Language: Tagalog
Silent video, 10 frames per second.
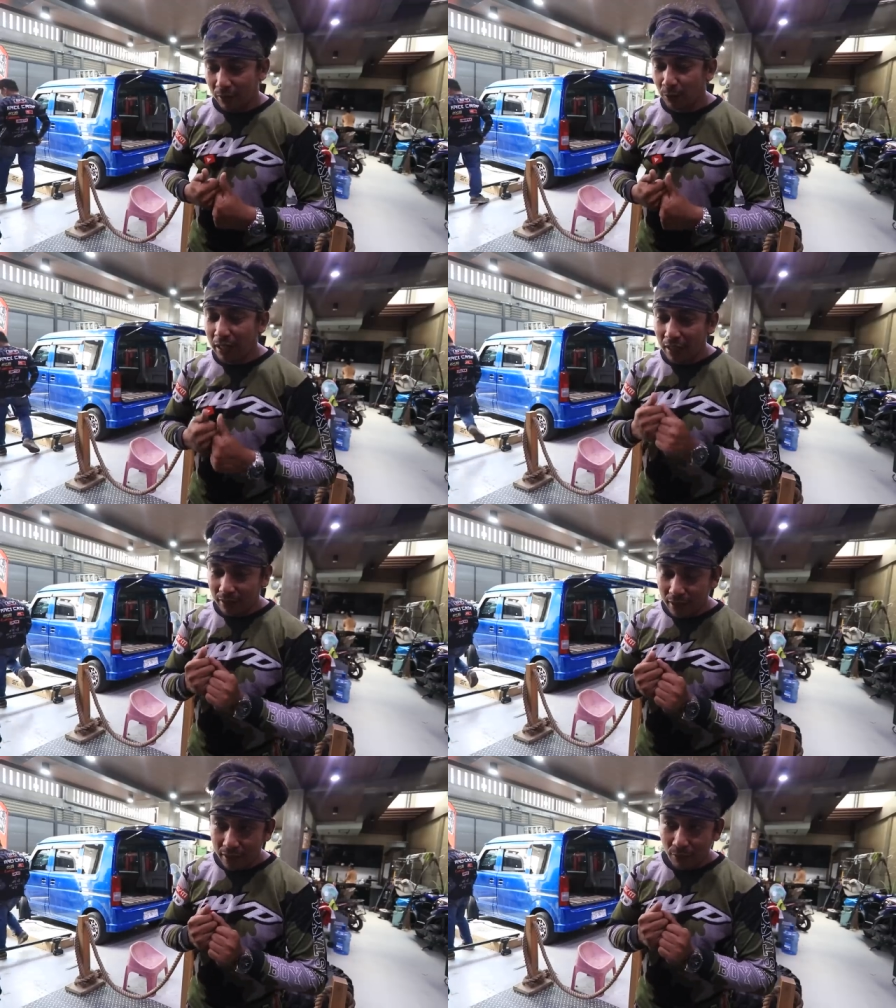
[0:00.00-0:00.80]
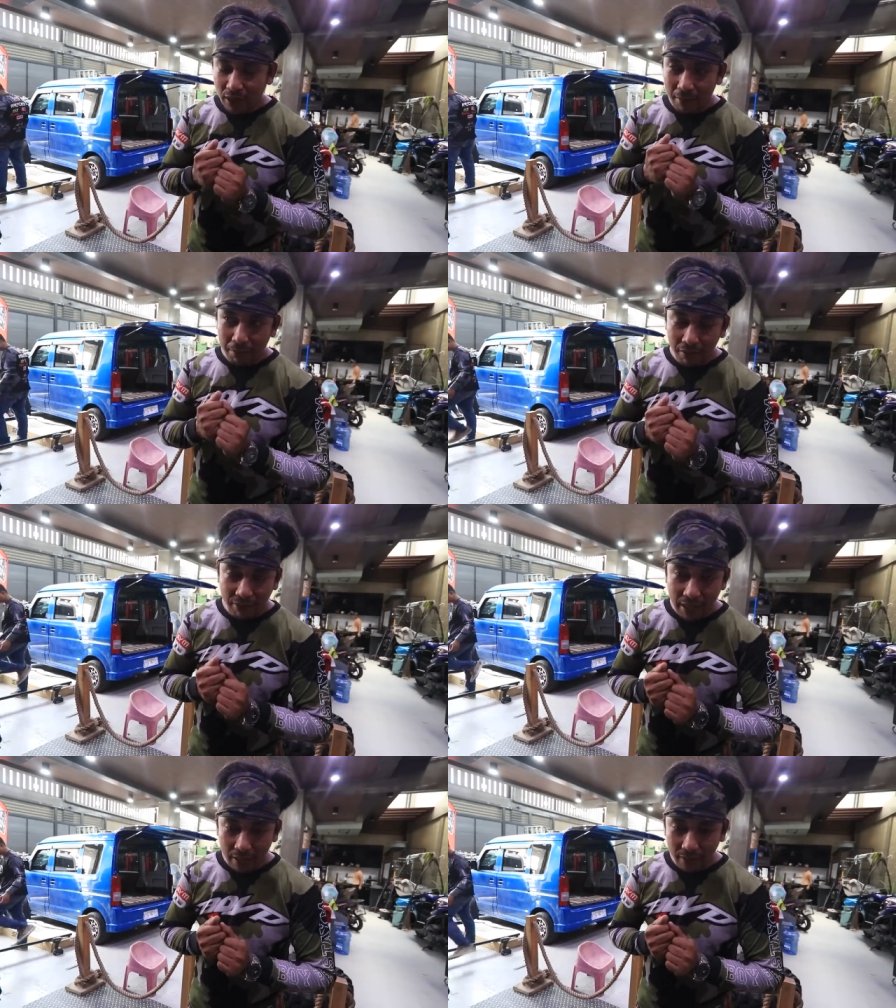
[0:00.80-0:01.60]
Kung dati yung camper
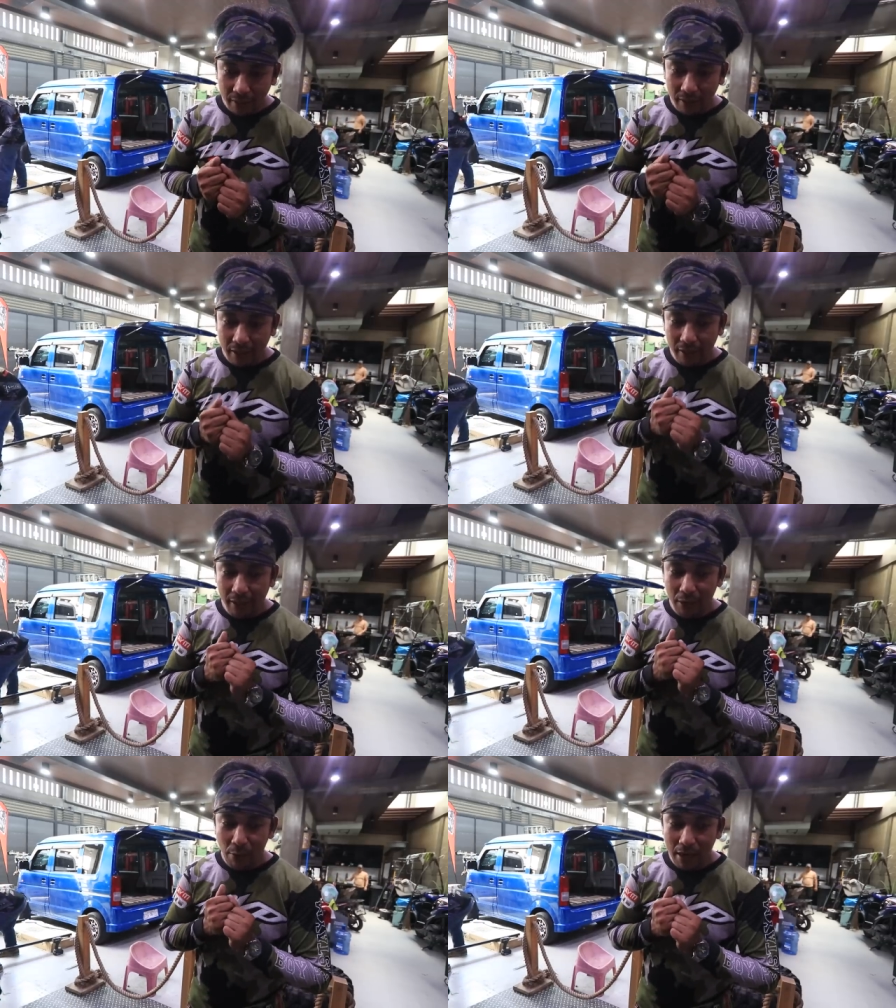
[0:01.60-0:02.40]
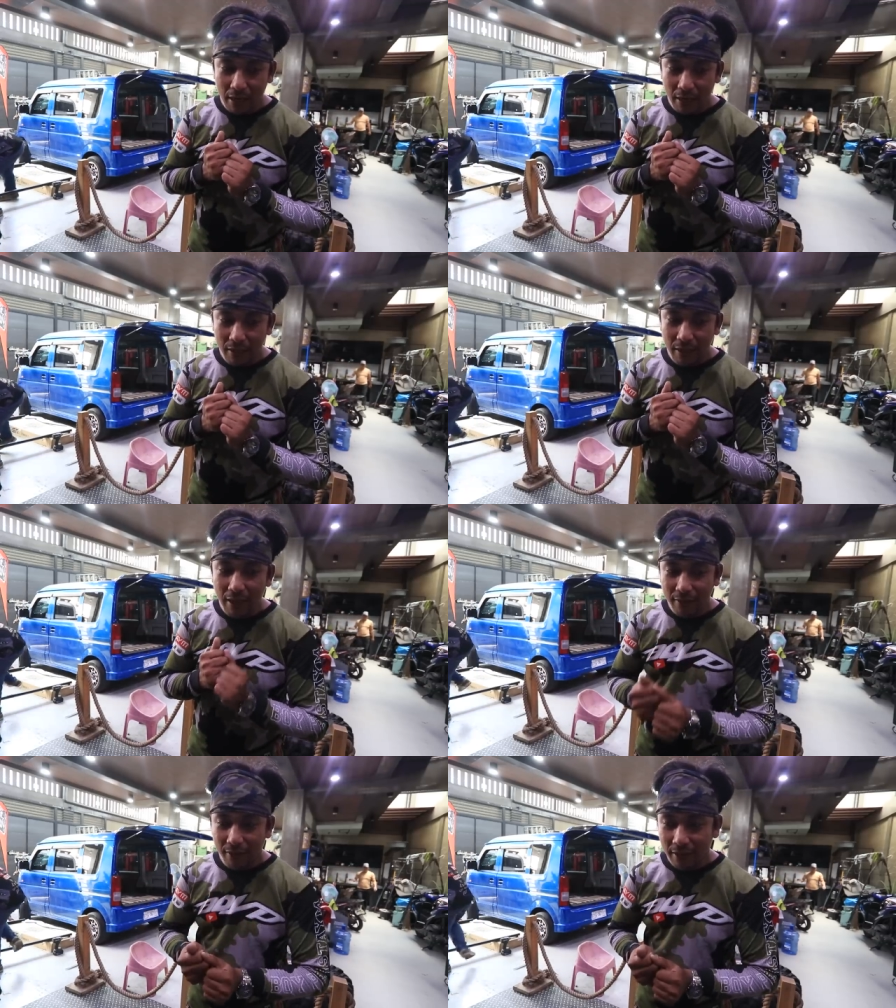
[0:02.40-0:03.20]
van natin ay ginawa
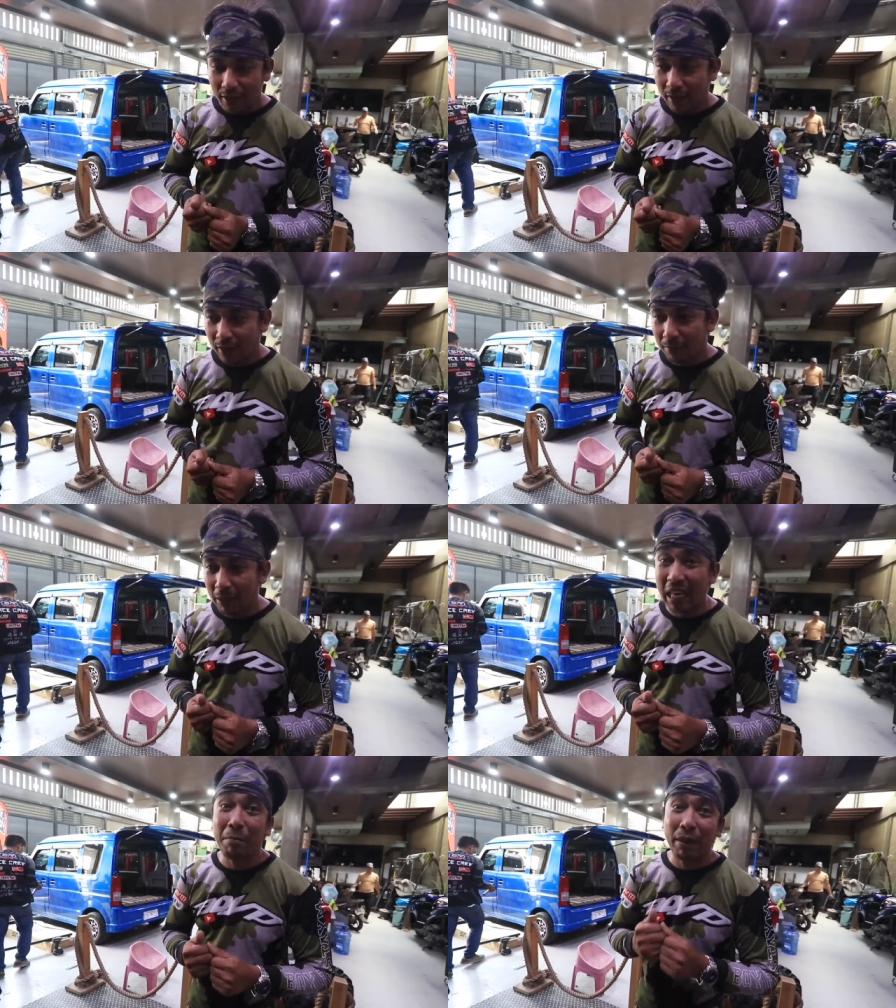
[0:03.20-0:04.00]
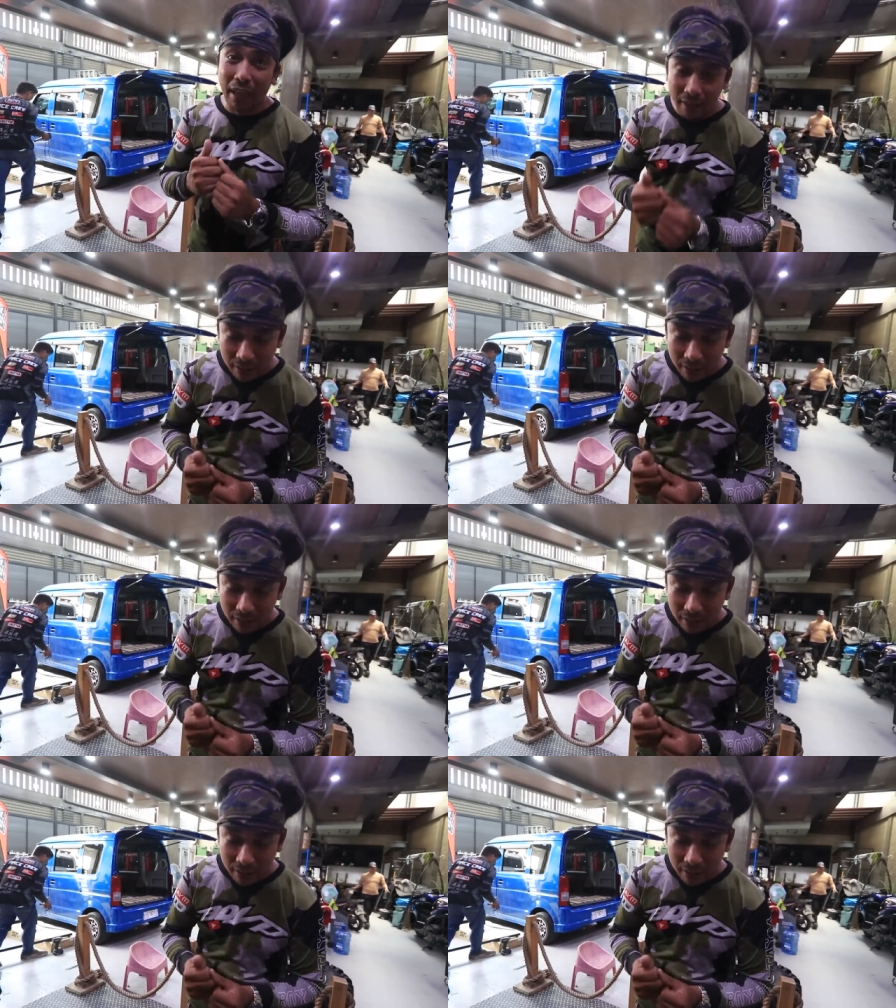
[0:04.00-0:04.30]
natin ng para-paraan